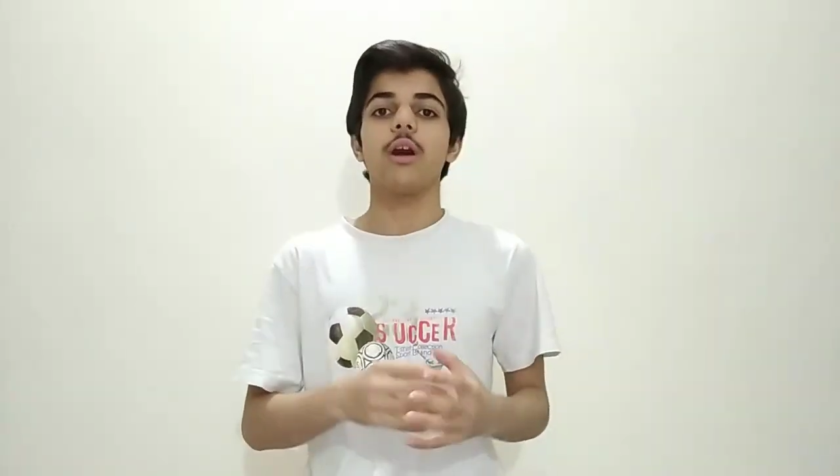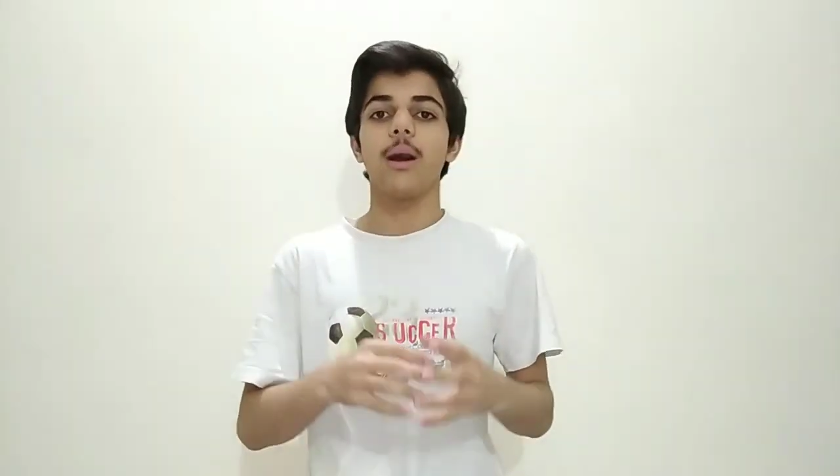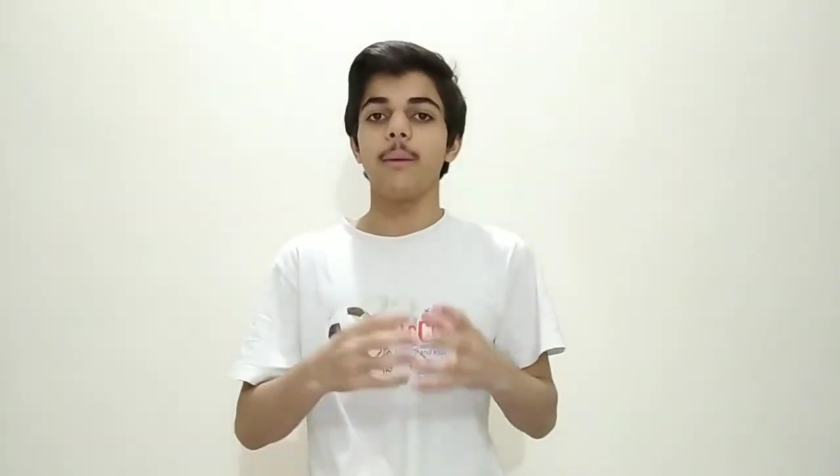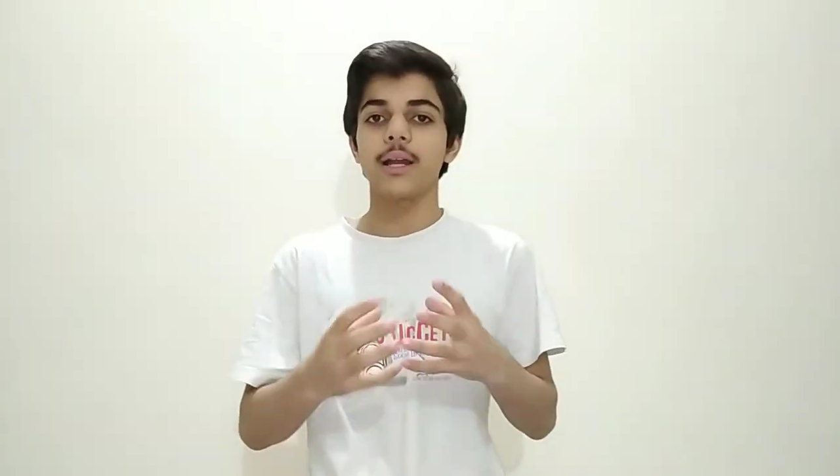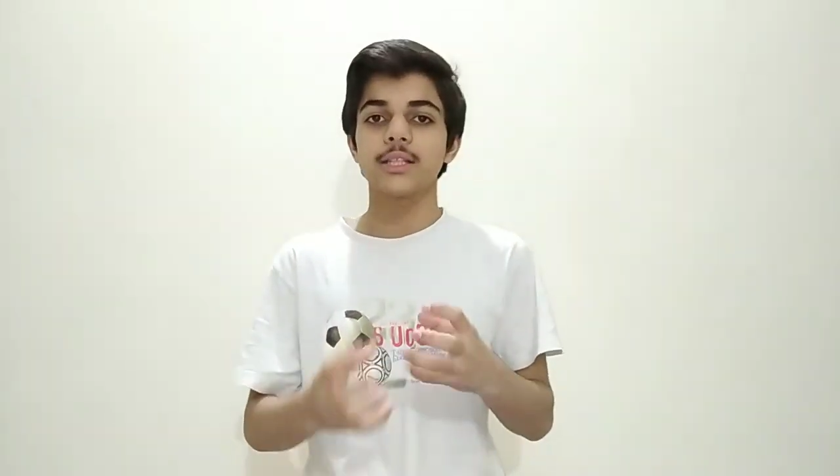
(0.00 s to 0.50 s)

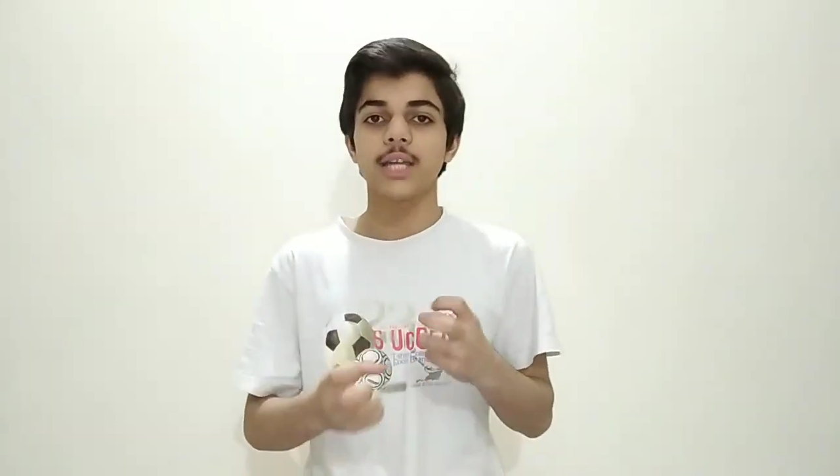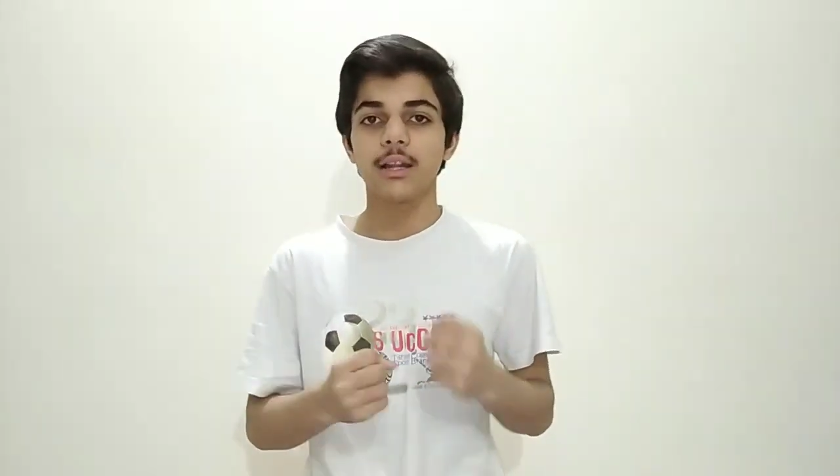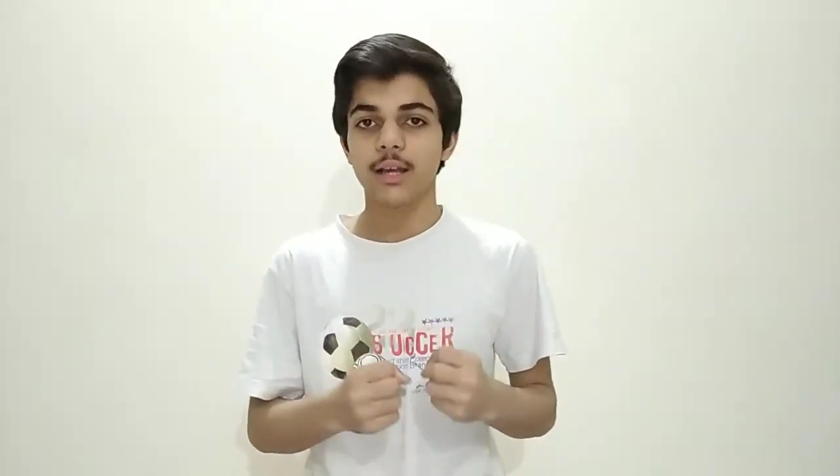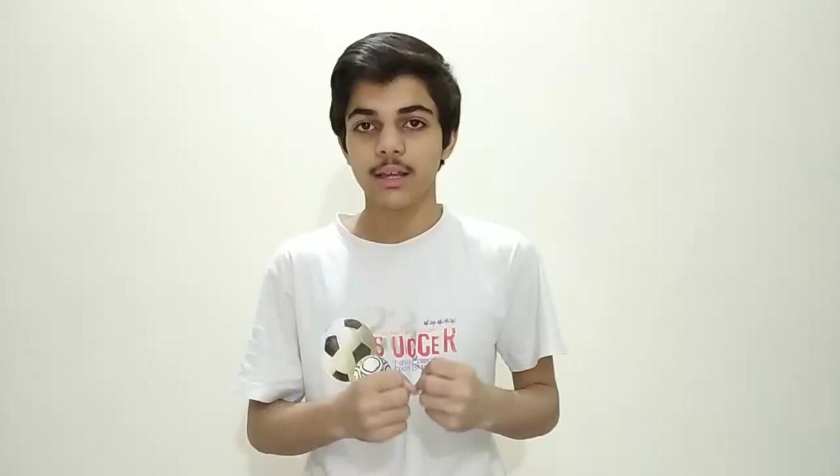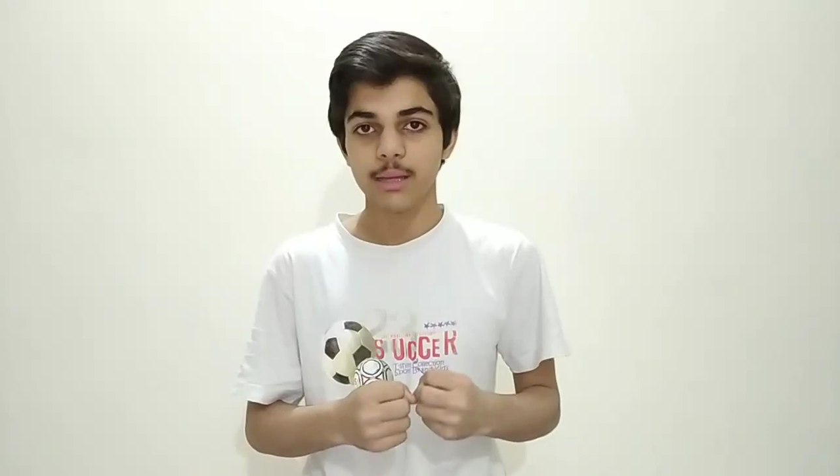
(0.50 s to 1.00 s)
हमारे
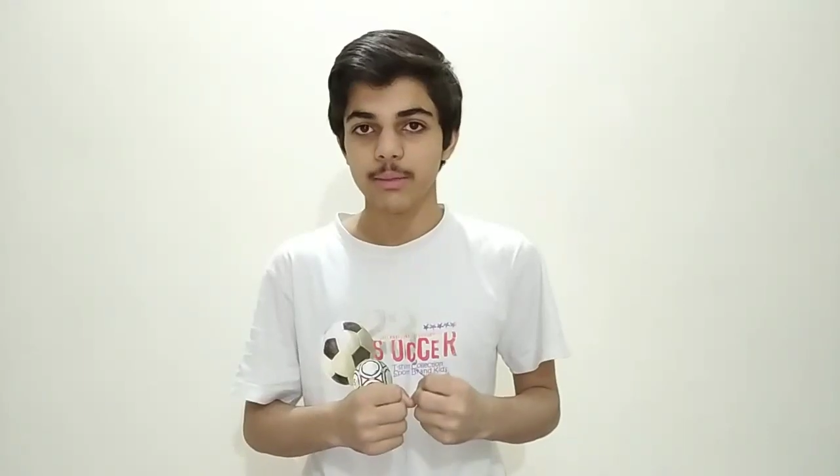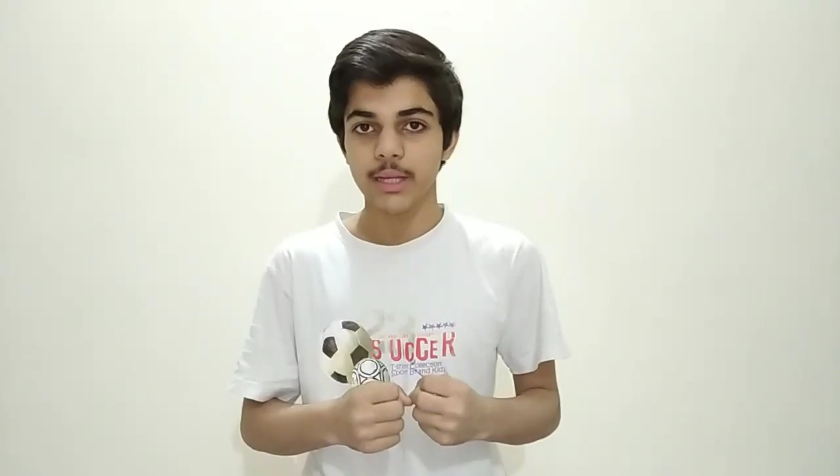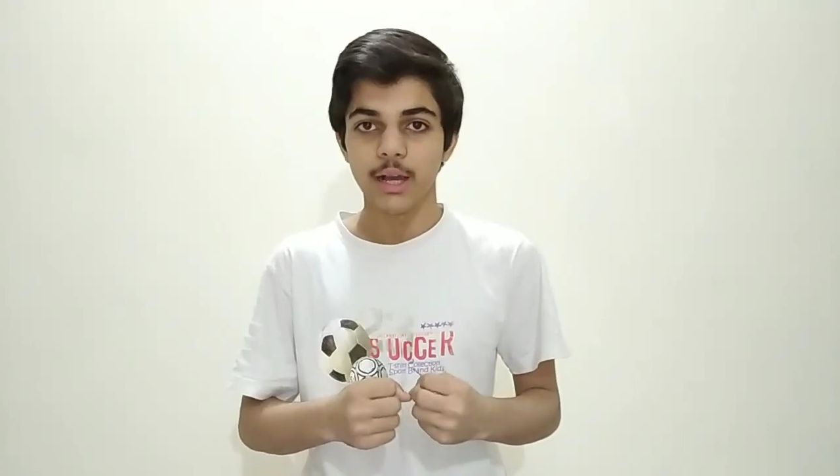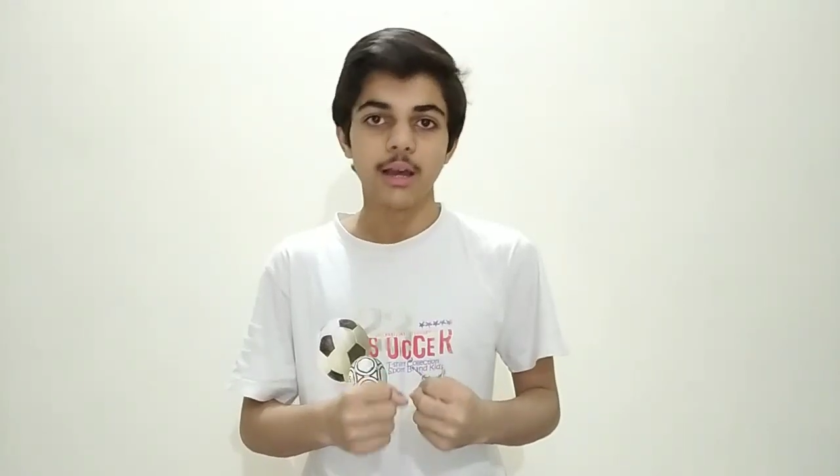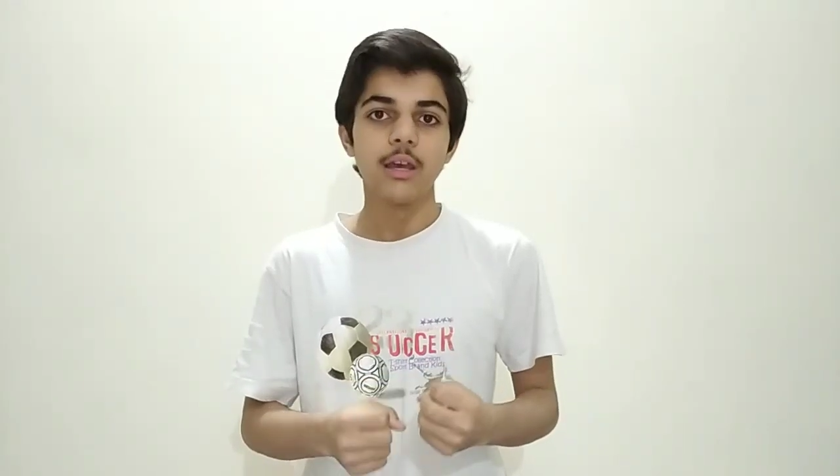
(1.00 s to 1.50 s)
चैनल का क्या
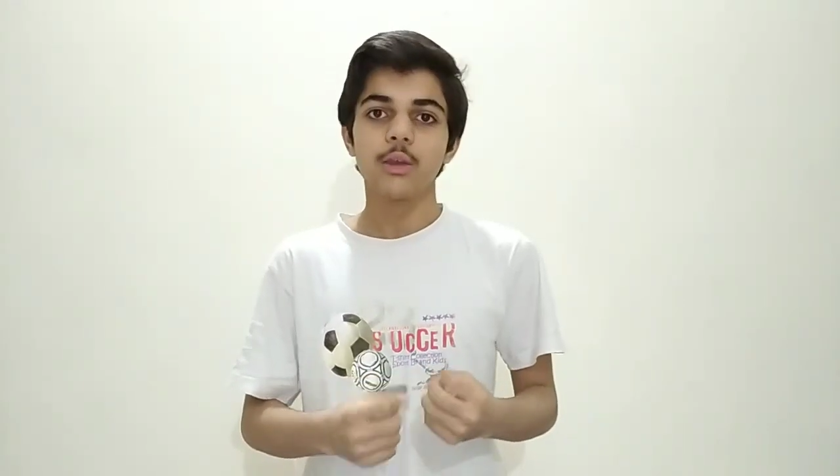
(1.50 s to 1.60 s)
बनेगा